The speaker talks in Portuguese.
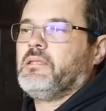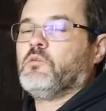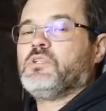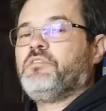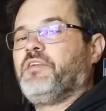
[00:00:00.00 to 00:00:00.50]

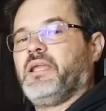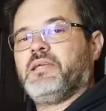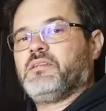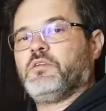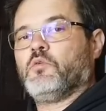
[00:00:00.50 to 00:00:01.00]
Então,
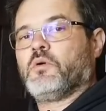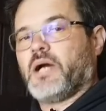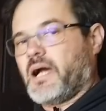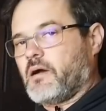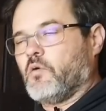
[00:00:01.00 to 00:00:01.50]
diferente de um
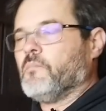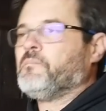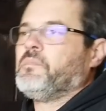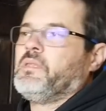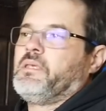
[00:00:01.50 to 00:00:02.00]
carro
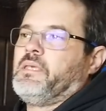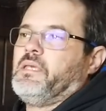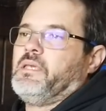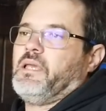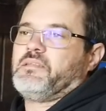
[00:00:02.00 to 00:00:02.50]

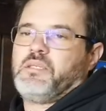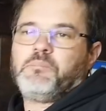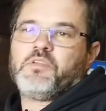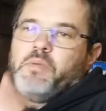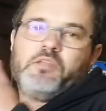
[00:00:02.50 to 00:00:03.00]
que é
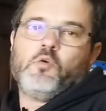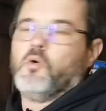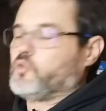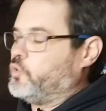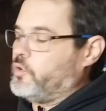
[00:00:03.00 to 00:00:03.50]
simplesmente um
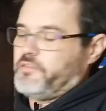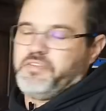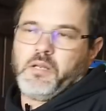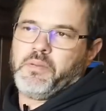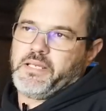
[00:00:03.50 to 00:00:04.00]
motor,
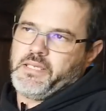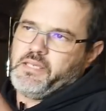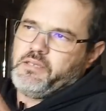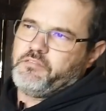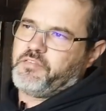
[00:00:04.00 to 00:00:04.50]
vira
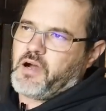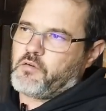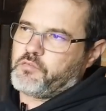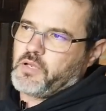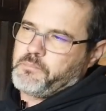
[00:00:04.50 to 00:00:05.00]
brequim,
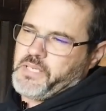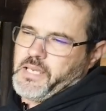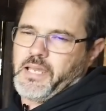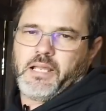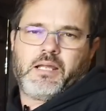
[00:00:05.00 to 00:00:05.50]
válvula,
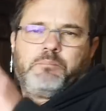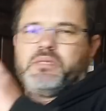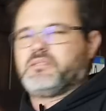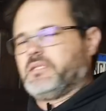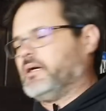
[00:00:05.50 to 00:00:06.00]
biela,
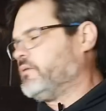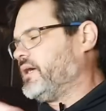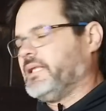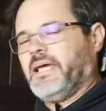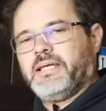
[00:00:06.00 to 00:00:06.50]

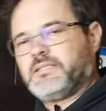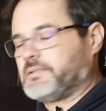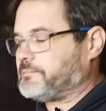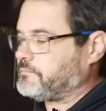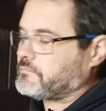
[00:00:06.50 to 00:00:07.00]
pistão,
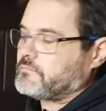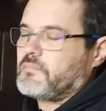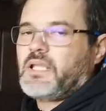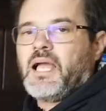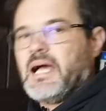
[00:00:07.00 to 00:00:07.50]
anéis,
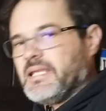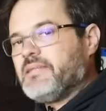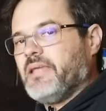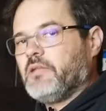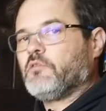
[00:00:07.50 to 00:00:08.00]

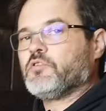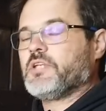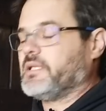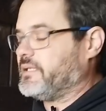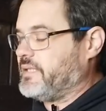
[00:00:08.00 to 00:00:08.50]
Ali dentro
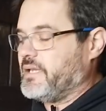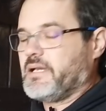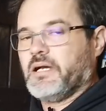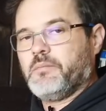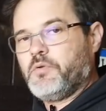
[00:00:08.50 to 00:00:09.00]
você ainda tem
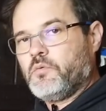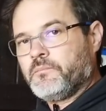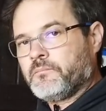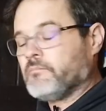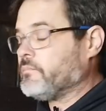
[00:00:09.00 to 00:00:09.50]
câmbio
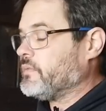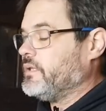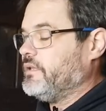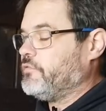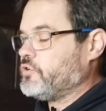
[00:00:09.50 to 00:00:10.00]

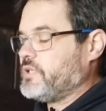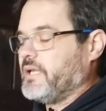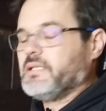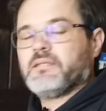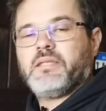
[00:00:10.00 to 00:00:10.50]
e você
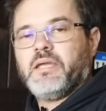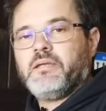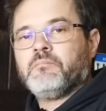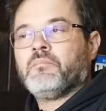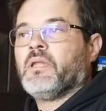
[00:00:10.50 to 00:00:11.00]
ainda
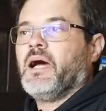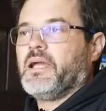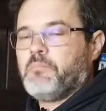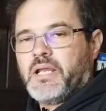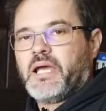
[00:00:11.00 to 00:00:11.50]
tem
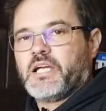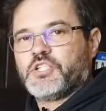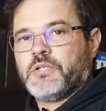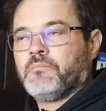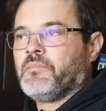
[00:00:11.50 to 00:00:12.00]
a
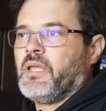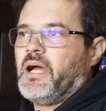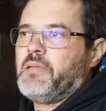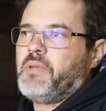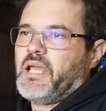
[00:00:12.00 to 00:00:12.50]
embreagem.
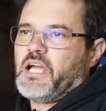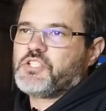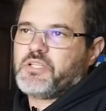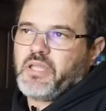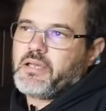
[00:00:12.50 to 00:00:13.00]
A
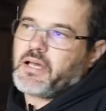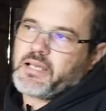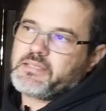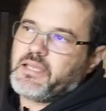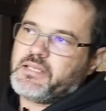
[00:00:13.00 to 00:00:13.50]
embreagem tem
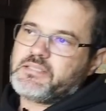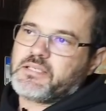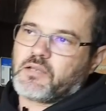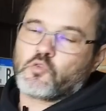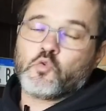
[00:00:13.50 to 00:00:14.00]
características